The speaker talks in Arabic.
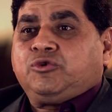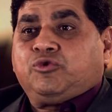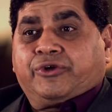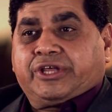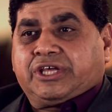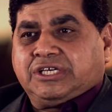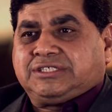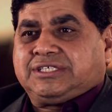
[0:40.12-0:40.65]
وأن
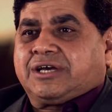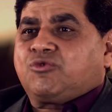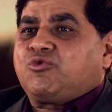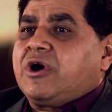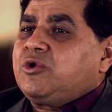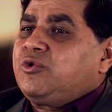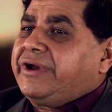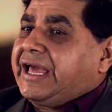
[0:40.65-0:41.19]

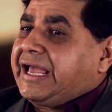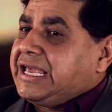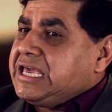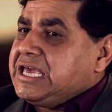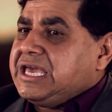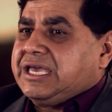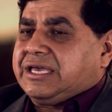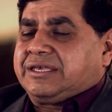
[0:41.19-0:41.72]
ينقذك وأن
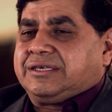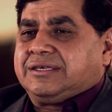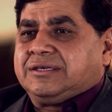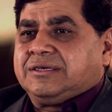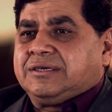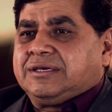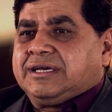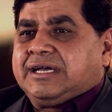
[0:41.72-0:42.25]
ينجيك
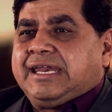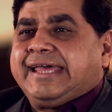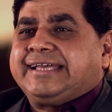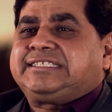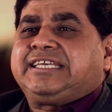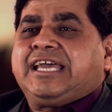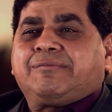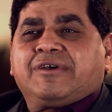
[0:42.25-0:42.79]
لا
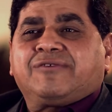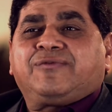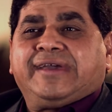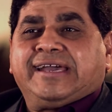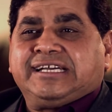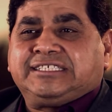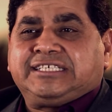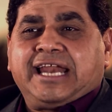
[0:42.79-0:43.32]
سيما
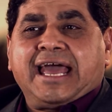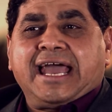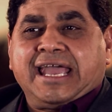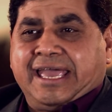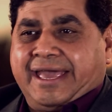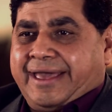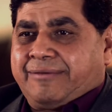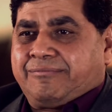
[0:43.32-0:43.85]
في هذه
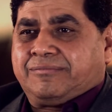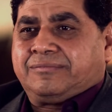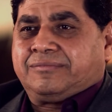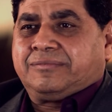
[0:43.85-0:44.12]
الأيام